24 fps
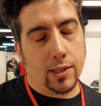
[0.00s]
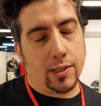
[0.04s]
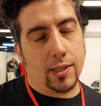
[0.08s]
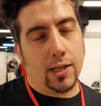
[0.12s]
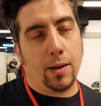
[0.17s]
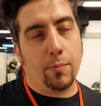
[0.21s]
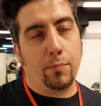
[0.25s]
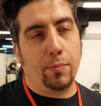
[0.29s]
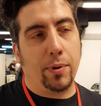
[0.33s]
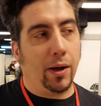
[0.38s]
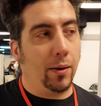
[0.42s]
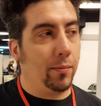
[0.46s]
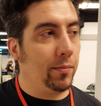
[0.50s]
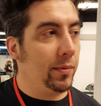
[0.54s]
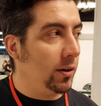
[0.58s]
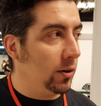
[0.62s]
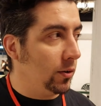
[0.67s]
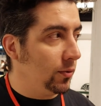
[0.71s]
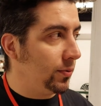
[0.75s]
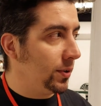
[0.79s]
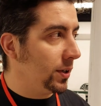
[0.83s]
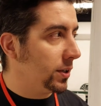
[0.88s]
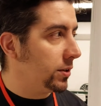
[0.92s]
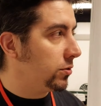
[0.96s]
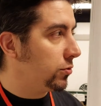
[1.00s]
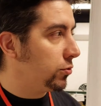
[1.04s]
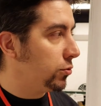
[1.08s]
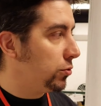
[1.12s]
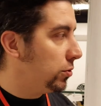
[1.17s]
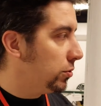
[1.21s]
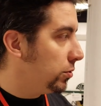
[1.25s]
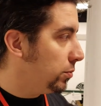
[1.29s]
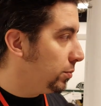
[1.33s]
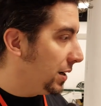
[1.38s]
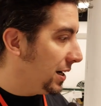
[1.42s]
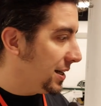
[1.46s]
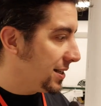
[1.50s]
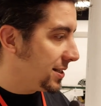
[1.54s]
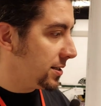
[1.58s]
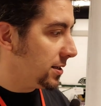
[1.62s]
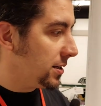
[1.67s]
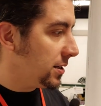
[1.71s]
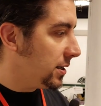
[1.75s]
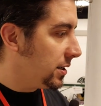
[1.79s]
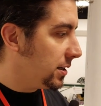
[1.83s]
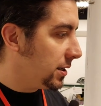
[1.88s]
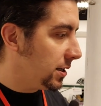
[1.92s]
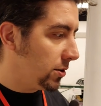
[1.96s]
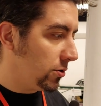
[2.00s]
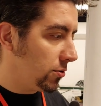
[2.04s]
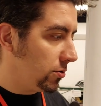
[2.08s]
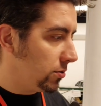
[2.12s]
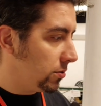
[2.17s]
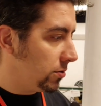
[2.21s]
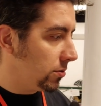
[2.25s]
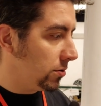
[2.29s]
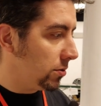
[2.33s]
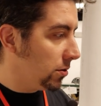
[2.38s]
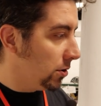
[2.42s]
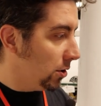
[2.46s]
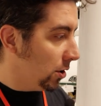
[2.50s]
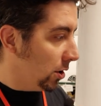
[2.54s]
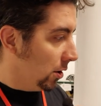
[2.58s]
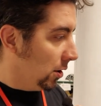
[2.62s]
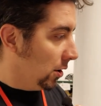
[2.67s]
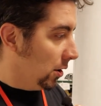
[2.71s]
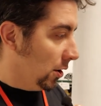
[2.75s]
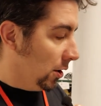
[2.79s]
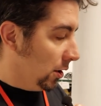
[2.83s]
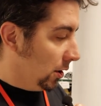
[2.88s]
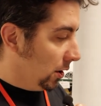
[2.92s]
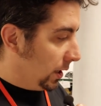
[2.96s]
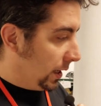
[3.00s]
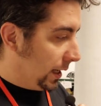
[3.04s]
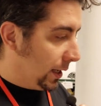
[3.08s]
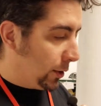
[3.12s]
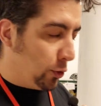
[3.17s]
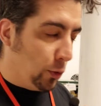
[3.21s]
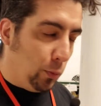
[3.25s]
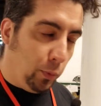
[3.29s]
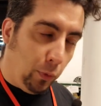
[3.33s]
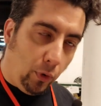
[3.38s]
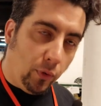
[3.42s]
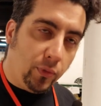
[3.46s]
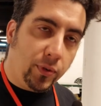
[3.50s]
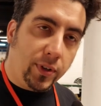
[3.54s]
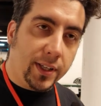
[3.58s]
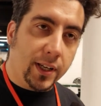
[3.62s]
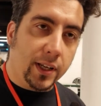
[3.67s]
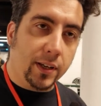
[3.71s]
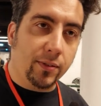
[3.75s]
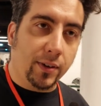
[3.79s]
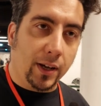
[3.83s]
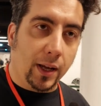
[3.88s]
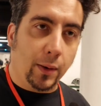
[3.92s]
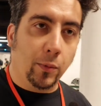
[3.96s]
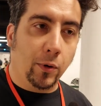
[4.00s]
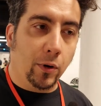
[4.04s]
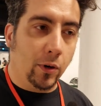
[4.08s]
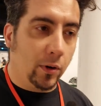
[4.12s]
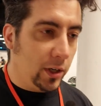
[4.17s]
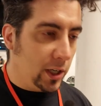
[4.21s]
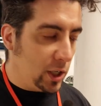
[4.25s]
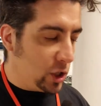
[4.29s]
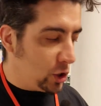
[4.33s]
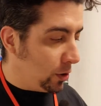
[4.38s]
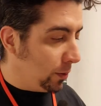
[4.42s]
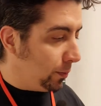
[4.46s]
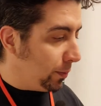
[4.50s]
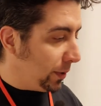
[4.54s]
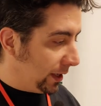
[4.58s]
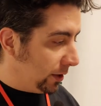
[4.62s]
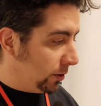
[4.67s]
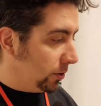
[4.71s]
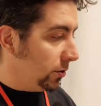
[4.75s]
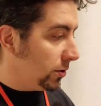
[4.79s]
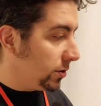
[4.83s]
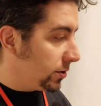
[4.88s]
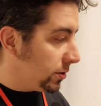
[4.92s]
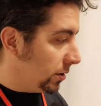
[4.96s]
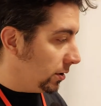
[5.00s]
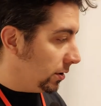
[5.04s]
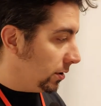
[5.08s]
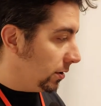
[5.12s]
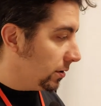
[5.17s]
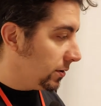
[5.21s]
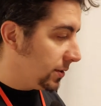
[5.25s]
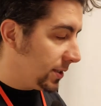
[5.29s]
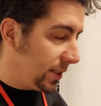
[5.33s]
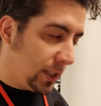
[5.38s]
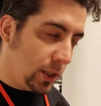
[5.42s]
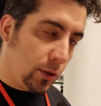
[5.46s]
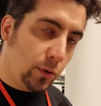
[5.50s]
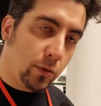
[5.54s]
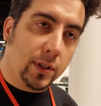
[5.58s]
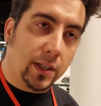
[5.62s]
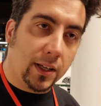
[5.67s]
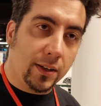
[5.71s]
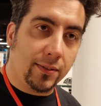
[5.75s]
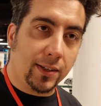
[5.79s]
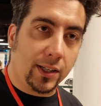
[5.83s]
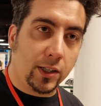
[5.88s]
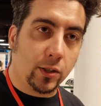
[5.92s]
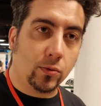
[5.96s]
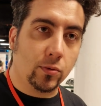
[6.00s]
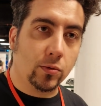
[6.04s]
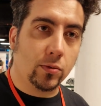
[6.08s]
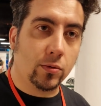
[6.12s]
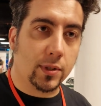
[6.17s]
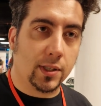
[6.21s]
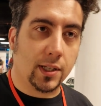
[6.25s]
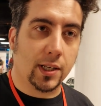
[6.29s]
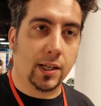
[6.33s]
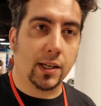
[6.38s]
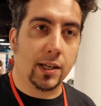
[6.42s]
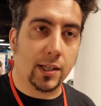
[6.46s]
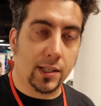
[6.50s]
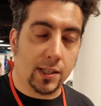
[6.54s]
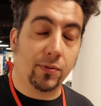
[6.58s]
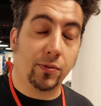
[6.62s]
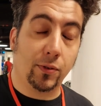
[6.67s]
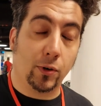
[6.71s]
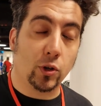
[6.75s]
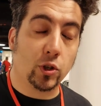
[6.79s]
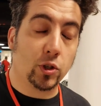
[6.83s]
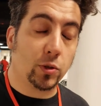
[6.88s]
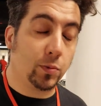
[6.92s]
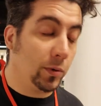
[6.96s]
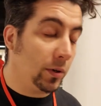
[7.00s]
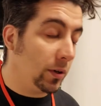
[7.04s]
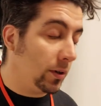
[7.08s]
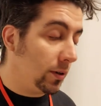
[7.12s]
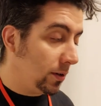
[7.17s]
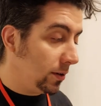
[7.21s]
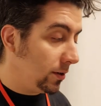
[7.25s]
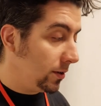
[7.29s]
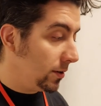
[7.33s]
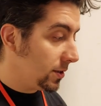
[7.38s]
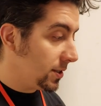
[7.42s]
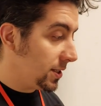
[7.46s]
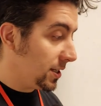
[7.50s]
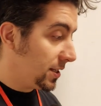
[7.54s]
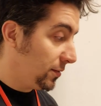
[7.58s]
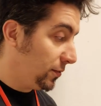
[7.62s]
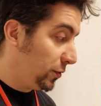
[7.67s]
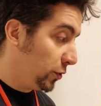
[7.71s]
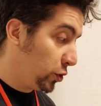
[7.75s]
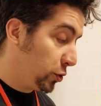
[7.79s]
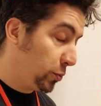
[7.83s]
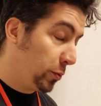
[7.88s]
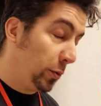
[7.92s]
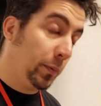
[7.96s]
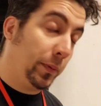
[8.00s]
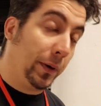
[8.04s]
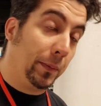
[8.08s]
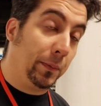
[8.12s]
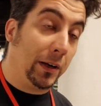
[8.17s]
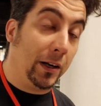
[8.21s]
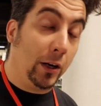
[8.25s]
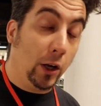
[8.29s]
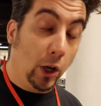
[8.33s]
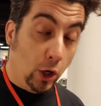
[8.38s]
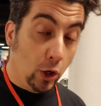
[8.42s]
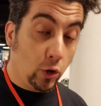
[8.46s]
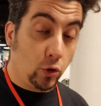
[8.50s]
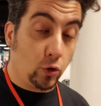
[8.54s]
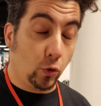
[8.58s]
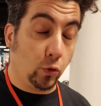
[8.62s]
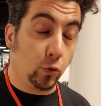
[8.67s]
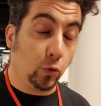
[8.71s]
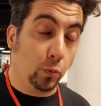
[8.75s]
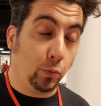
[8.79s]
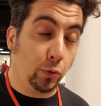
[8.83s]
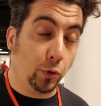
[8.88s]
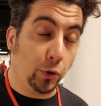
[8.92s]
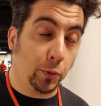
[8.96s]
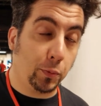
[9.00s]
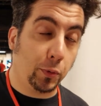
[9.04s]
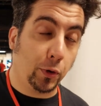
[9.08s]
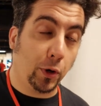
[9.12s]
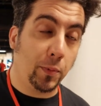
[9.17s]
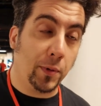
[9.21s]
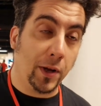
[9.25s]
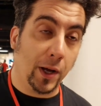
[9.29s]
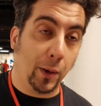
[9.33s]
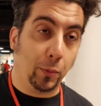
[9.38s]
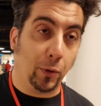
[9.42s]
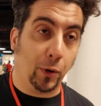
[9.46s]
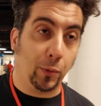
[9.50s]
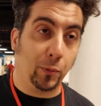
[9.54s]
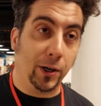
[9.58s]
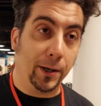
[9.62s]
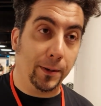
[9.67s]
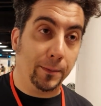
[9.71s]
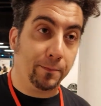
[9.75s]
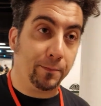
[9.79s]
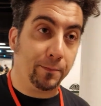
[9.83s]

Ça permet en fait de brasser et de, et de profiter vraiment. Les gens prennent le temps, discuter avec nous. C'est franchement, euh, c'était franchement pas mal, surtout pour une première pour moi.